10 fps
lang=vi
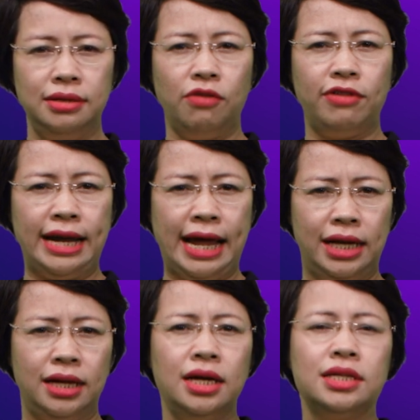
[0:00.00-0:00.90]
liệu vận
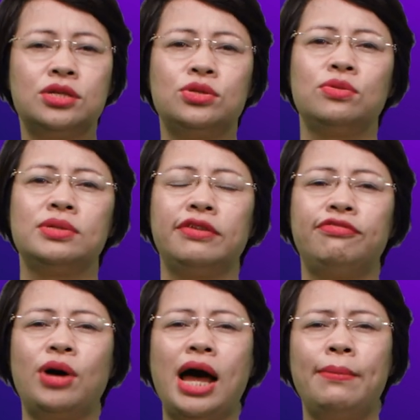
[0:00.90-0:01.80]
hành sử dụng
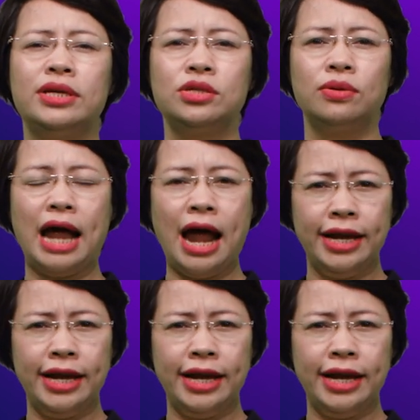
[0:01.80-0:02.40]
dịch vụ Amazon